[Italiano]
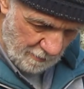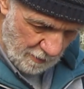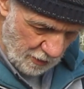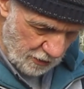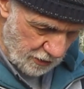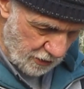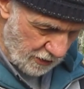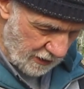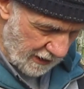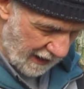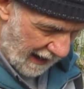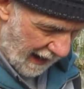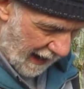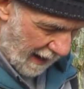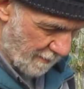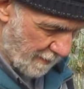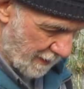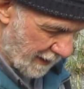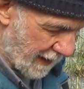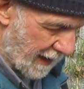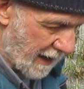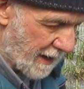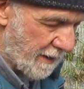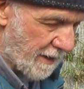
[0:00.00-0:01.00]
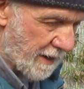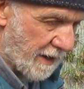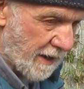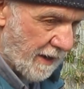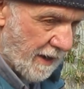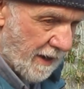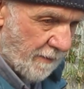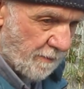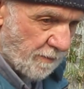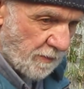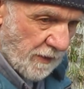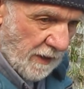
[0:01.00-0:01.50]
molto dinamica,
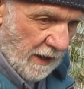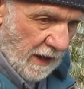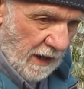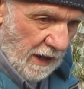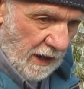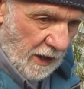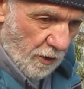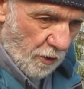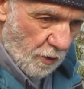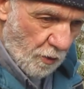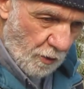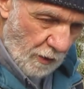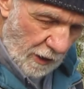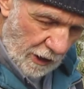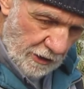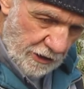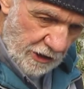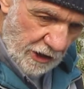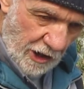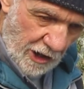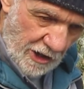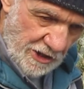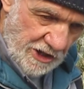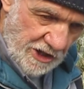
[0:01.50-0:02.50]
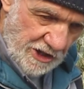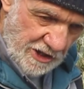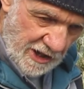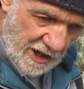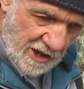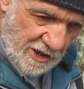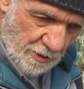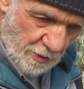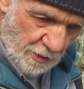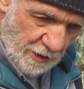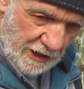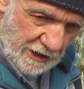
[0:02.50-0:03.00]
quello di oggi è già
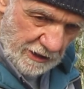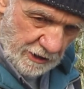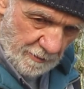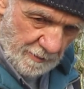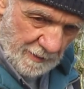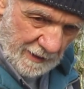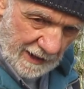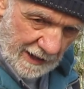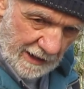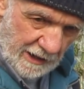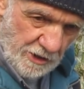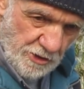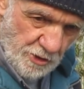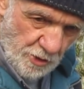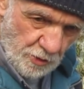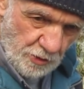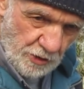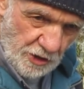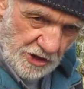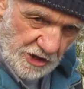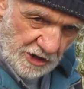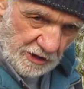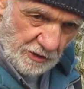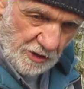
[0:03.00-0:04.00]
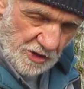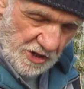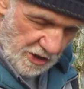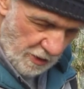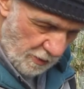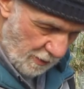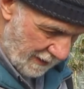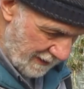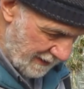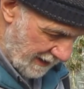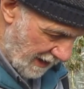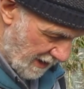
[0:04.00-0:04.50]
esaurito perché ha raggiunto i
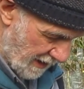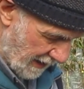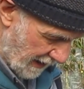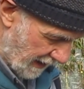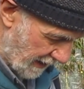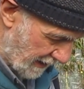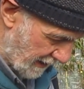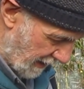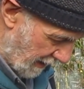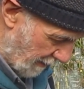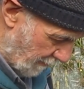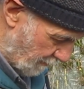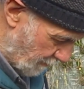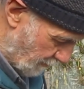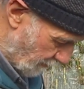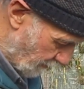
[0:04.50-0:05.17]
150 iscritti.